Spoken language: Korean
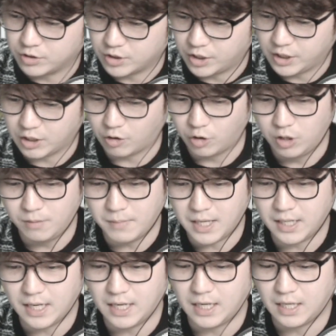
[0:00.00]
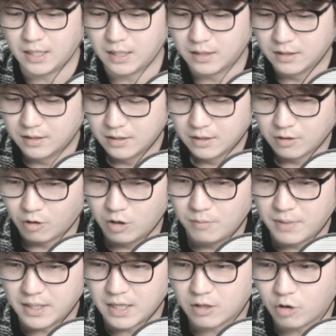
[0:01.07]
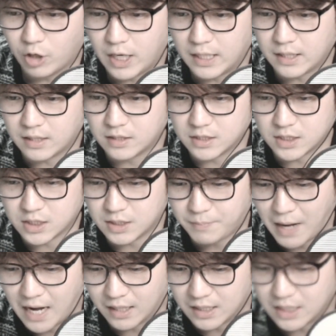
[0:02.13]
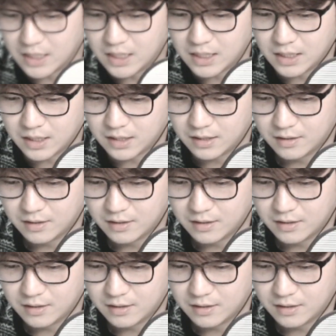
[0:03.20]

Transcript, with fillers: 이게 얼마나 얼마나 커야 되는지, 방이